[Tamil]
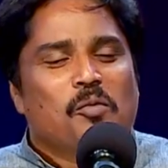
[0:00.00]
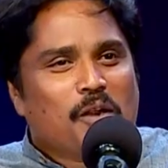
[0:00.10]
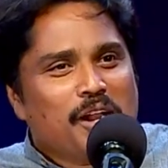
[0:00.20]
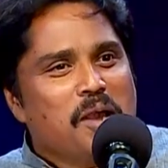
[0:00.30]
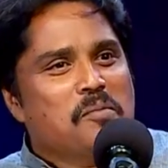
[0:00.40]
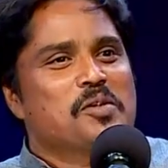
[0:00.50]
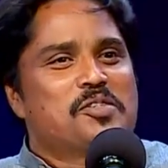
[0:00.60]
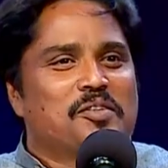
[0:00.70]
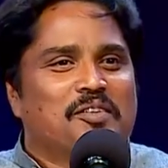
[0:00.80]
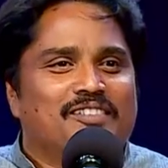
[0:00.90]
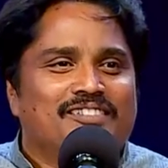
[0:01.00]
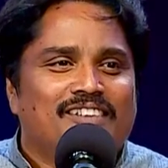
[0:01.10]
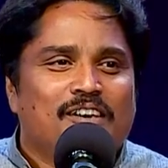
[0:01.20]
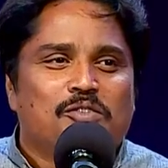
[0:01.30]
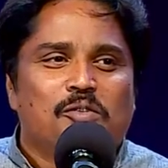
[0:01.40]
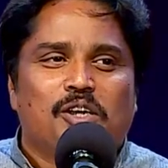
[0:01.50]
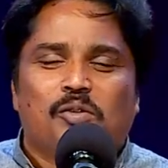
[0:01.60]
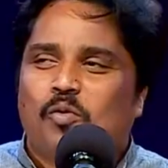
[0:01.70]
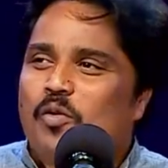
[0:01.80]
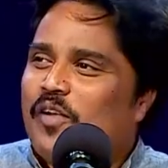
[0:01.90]
உடனே முடிச்சிடணும் அவர் சொல்கிறார்
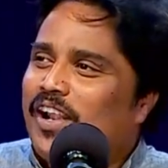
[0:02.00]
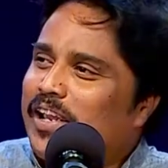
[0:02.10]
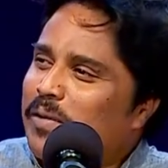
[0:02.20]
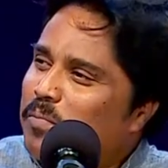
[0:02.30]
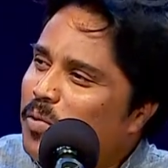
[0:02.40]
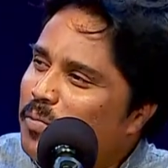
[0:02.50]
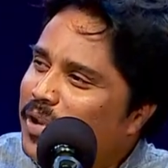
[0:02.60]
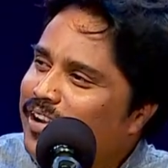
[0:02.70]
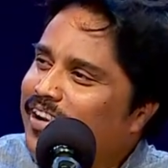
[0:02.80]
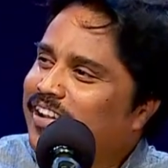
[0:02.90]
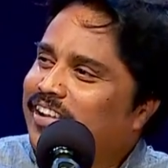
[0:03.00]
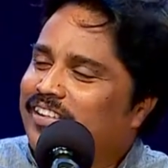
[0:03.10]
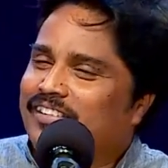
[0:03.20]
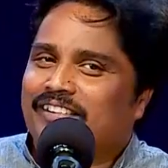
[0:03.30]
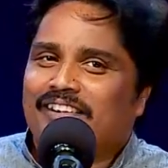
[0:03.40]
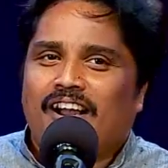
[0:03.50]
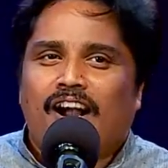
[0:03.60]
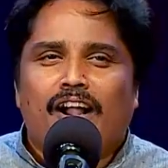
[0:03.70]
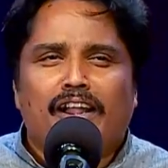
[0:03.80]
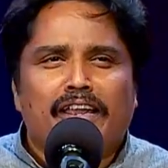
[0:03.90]
உன் வேலை எப்போவுமே ரெடி
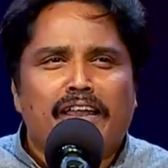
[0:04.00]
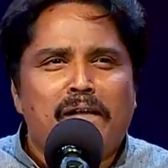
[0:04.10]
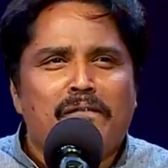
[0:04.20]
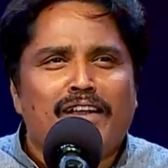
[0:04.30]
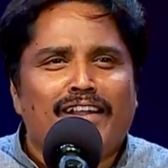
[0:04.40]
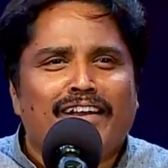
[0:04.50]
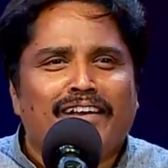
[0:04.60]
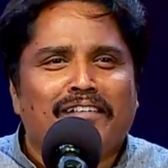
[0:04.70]
ஆனால் என் வேலை